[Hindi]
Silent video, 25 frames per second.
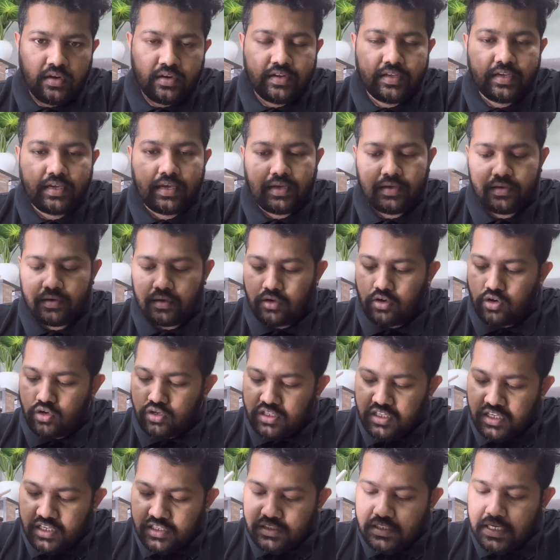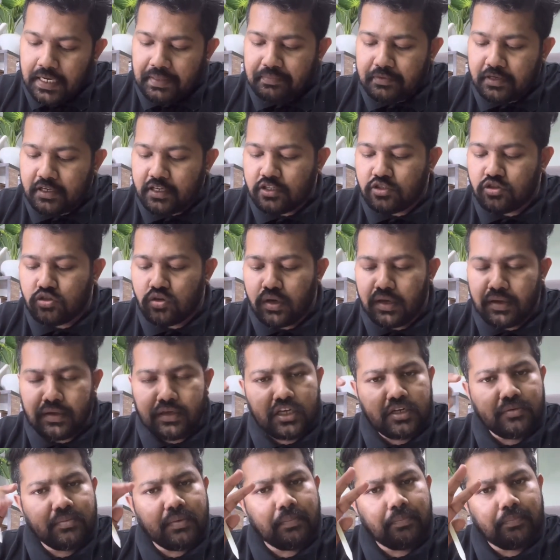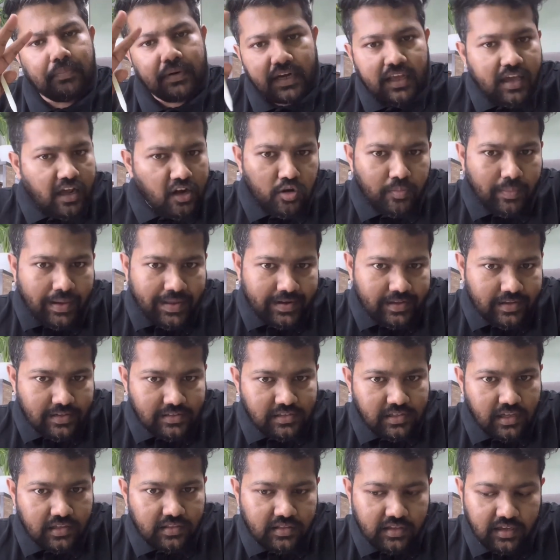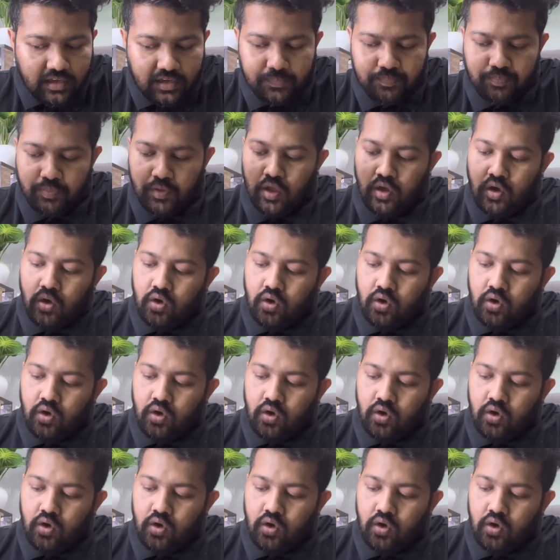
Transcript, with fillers: ठीक है और ये चैप्टर जो है इनमें बढ़िया न्यूमेरिकल्स आते हैं